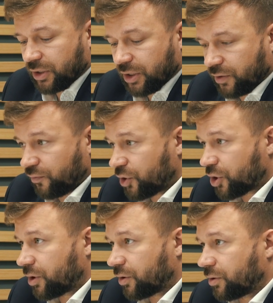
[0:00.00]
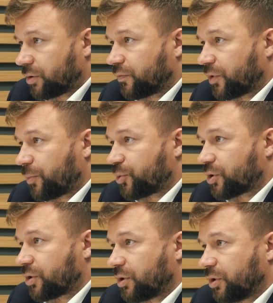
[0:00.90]
когда ты вышел э, в
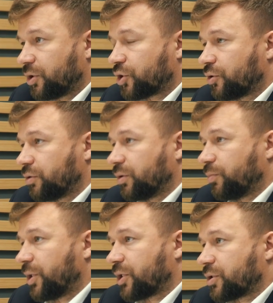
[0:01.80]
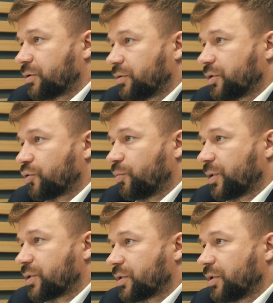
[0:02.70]
тапочках и дошел до пляжа
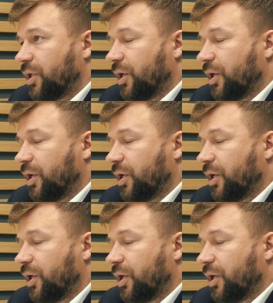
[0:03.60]
искупаться.